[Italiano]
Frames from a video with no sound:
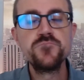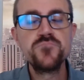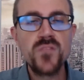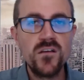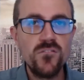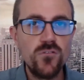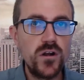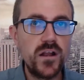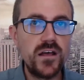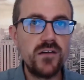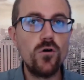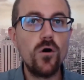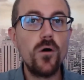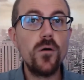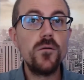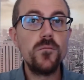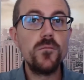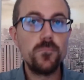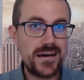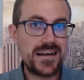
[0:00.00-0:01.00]

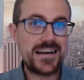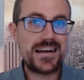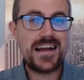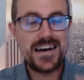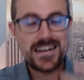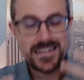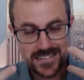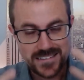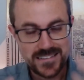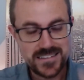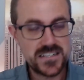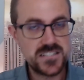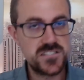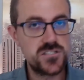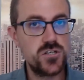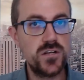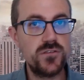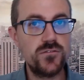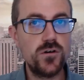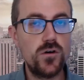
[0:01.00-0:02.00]
volevo parlarti, di
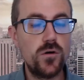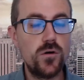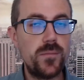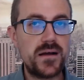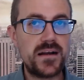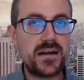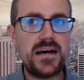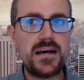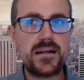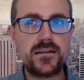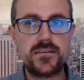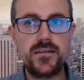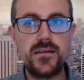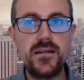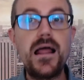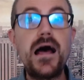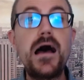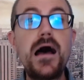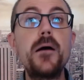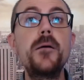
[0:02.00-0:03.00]
azioni volevo parlarti,
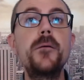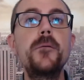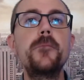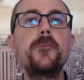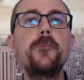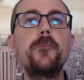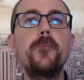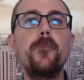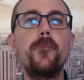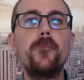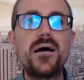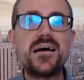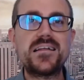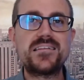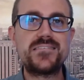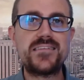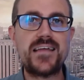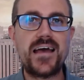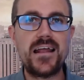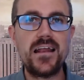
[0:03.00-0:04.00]
la
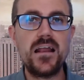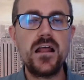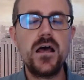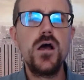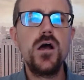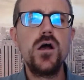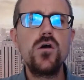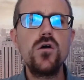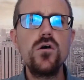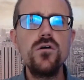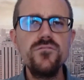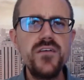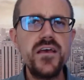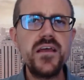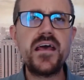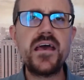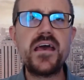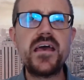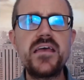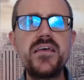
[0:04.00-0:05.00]
Mattel.
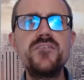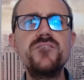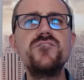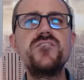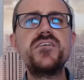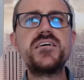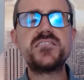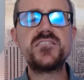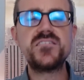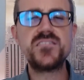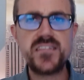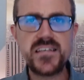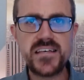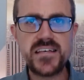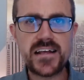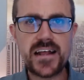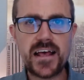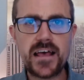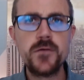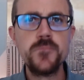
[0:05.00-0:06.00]
Conviene
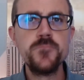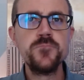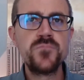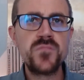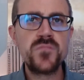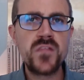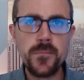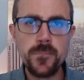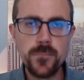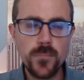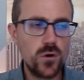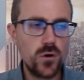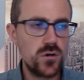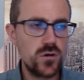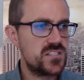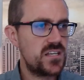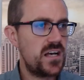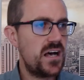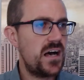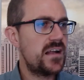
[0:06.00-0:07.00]
investire in
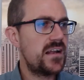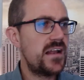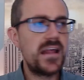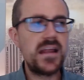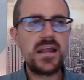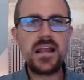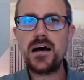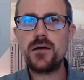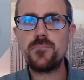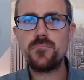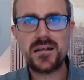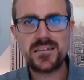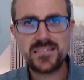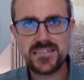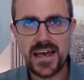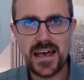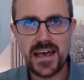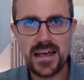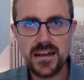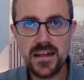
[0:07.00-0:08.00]
borsa nella
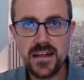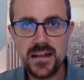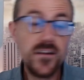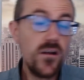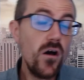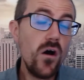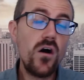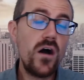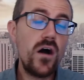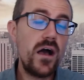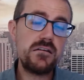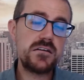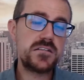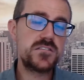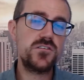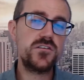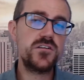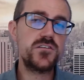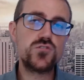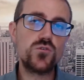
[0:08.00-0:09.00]
Mattel? No, è
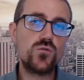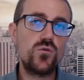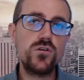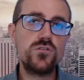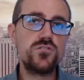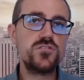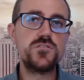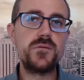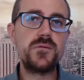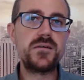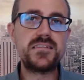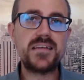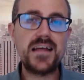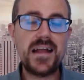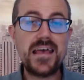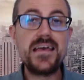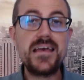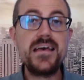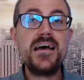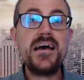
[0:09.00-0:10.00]
un'azione su cui non ci
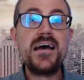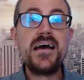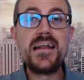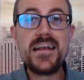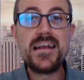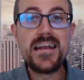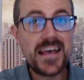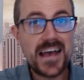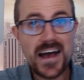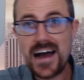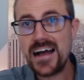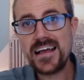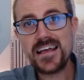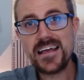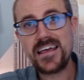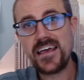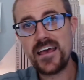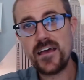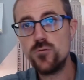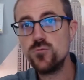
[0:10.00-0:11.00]
metterei
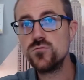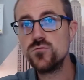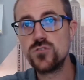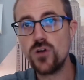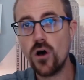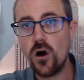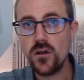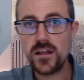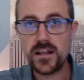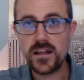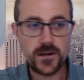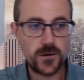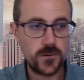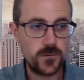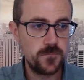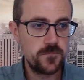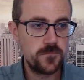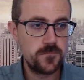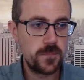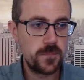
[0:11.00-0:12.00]
neanche un dollaro